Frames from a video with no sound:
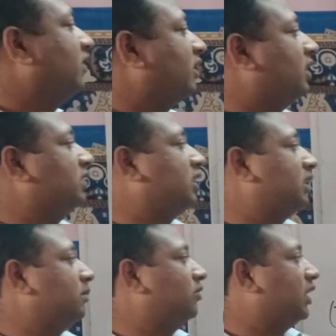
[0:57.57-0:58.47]
సవరణ
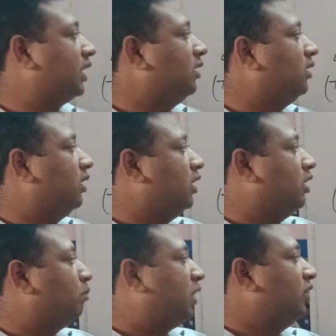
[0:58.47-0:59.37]
చట్టం ద్వారా
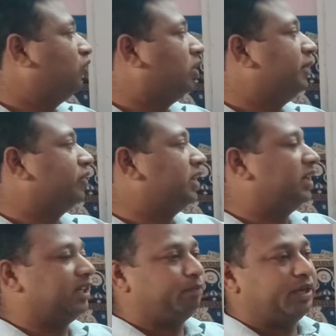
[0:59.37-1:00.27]
పంతొమ్మిది వందల
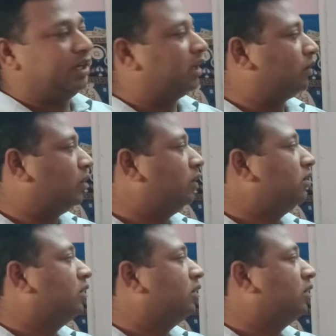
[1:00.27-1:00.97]
డెబ్బై ఆరులో